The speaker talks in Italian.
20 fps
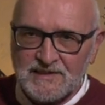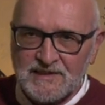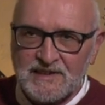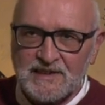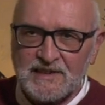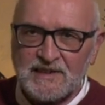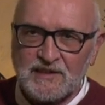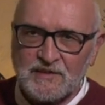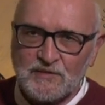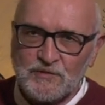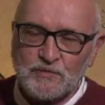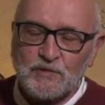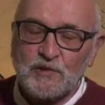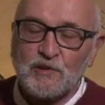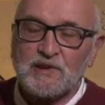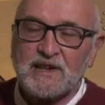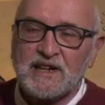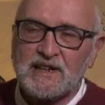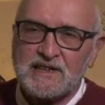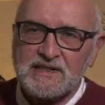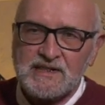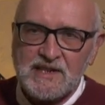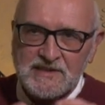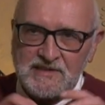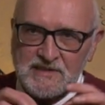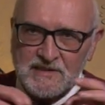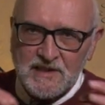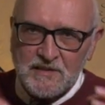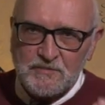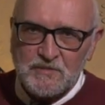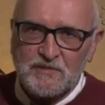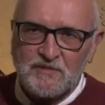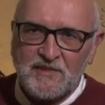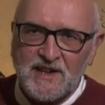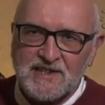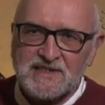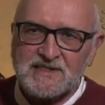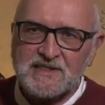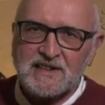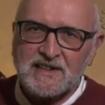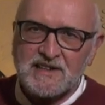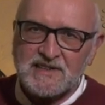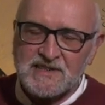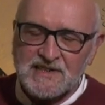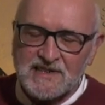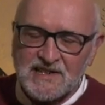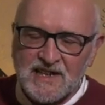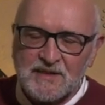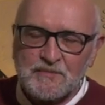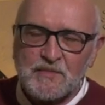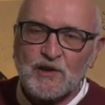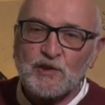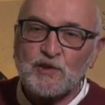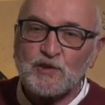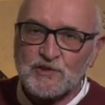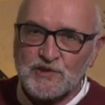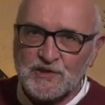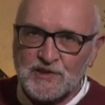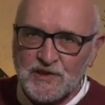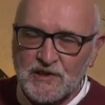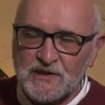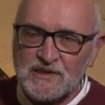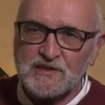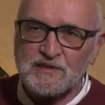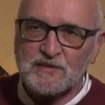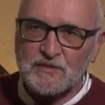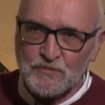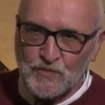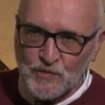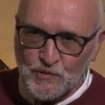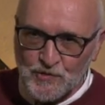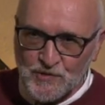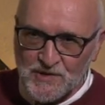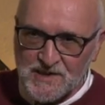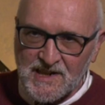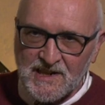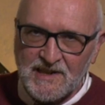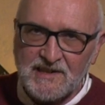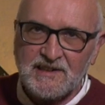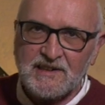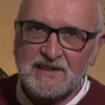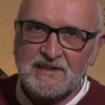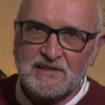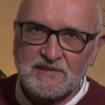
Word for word: di un'organizzazione più vasta che si chiama Consorzio Musa,